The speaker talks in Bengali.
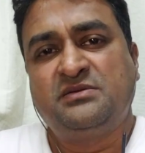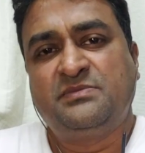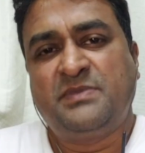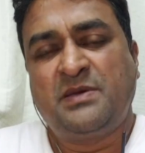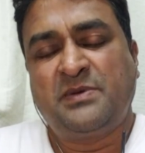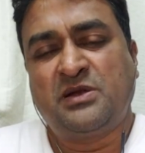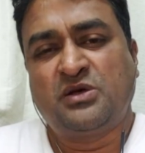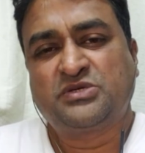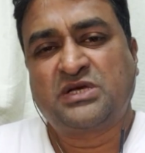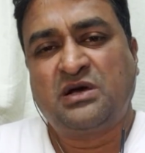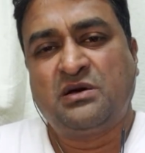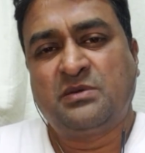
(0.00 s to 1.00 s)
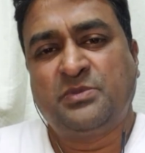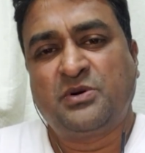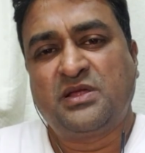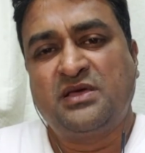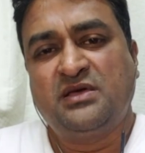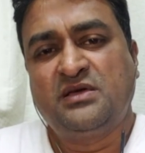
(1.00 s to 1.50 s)
পেঁপের রস খাওয়ার
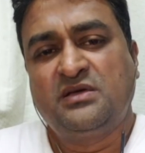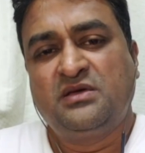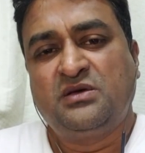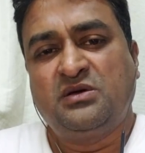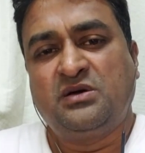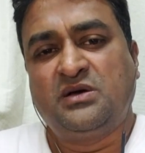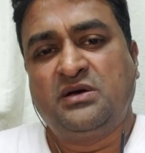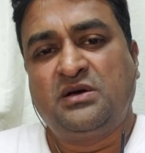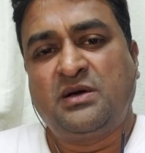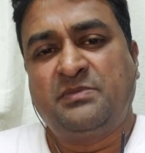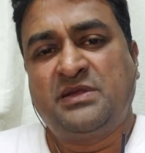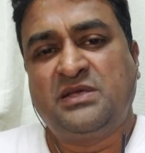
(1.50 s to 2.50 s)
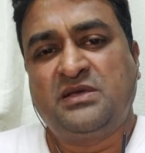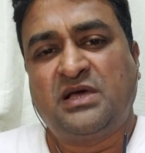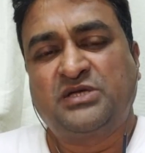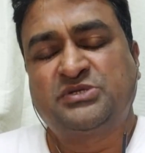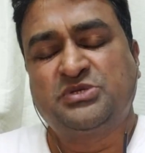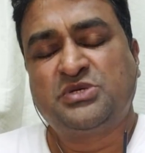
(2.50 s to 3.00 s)
পরে আপনি
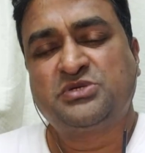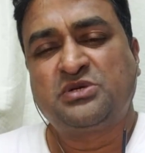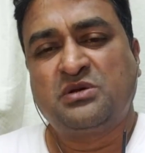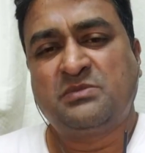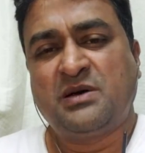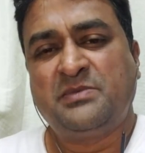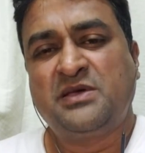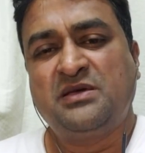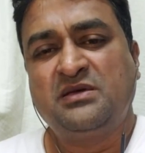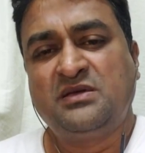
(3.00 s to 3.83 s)
আশ্চর্যজনকভাবে